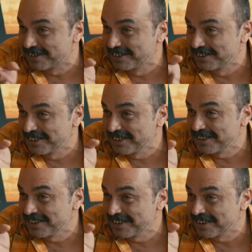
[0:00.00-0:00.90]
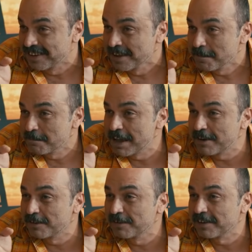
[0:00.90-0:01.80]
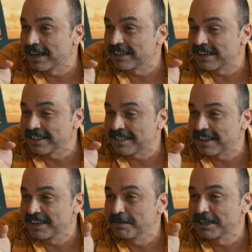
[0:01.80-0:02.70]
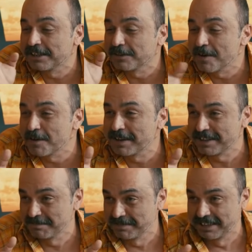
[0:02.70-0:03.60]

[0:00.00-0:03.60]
Oho! Ben onun kadar insanlı bir kıl görmedim